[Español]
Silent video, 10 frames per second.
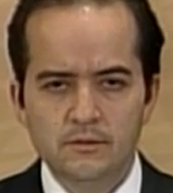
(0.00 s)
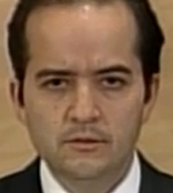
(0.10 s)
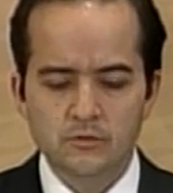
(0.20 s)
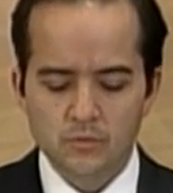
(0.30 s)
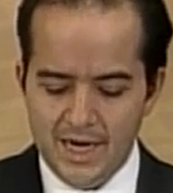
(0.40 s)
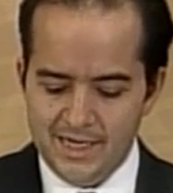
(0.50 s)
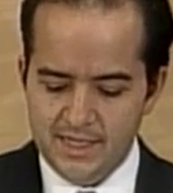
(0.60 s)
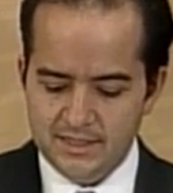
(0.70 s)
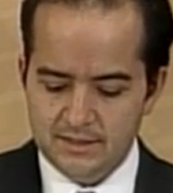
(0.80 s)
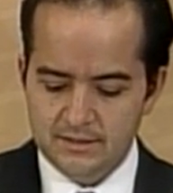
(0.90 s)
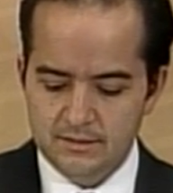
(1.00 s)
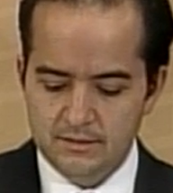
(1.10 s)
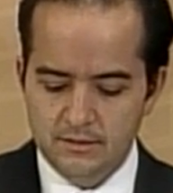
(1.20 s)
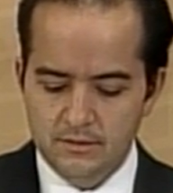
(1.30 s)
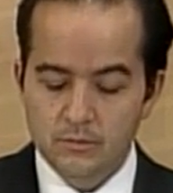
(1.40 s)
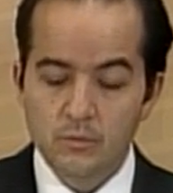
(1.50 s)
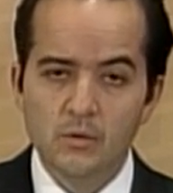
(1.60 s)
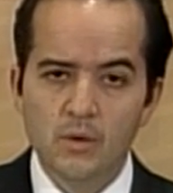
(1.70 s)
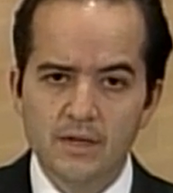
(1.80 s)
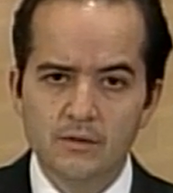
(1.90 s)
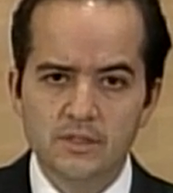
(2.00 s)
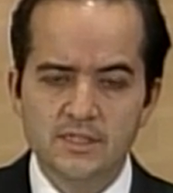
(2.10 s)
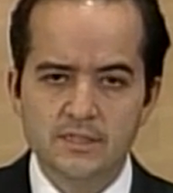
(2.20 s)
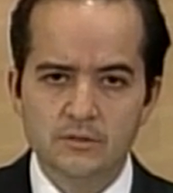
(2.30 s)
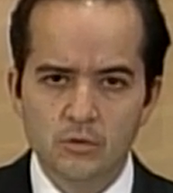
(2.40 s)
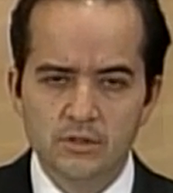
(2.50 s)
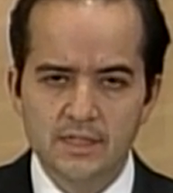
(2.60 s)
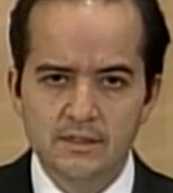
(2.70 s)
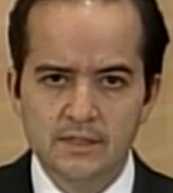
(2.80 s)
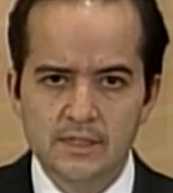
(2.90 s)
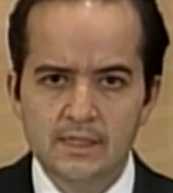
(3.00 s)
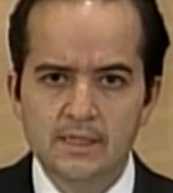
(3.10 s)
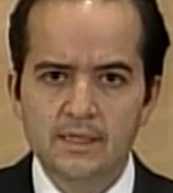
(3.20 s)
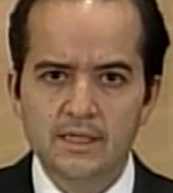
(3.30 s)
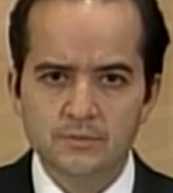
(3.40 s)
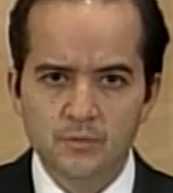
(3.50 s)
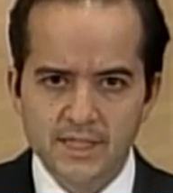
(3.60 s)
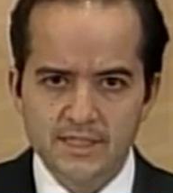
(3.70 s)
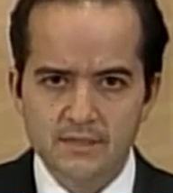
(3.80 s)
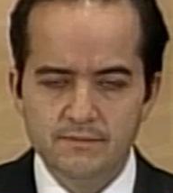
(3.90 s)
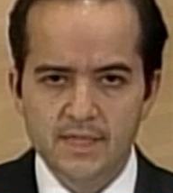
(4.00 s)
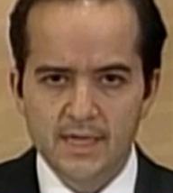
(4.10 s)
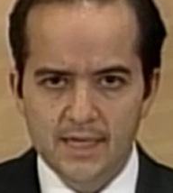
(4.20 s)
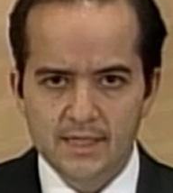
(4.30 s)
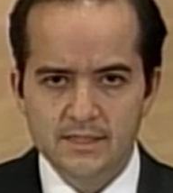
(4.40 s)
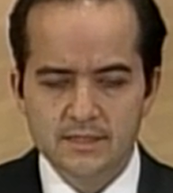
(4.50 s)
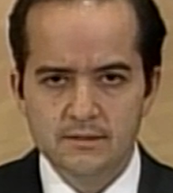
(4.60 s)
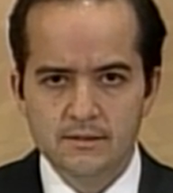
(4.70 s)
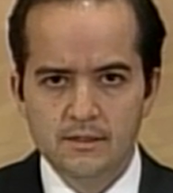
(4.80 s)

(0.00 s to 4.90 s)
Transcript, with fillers: su alias o el lugar donde se escondan, las fuerzas federales